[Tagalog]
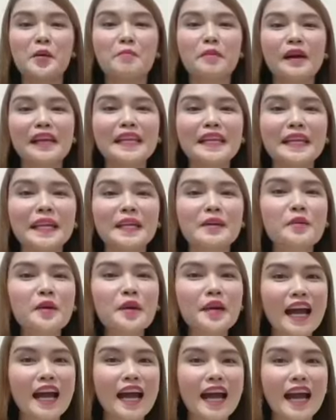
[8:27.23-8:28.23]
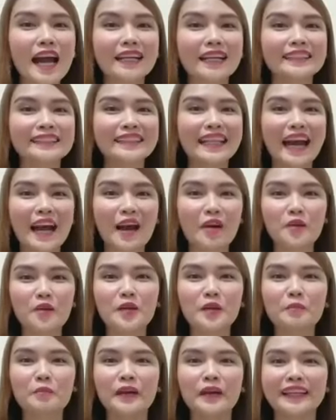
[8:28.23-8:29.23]
balikan mo na ang
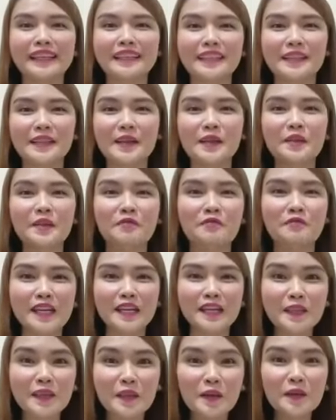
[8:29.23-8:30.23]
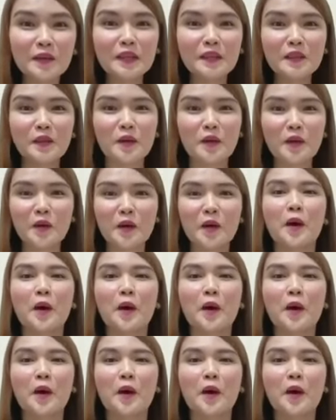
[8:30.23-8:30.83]
taong nagpakita sa'yo ng video na to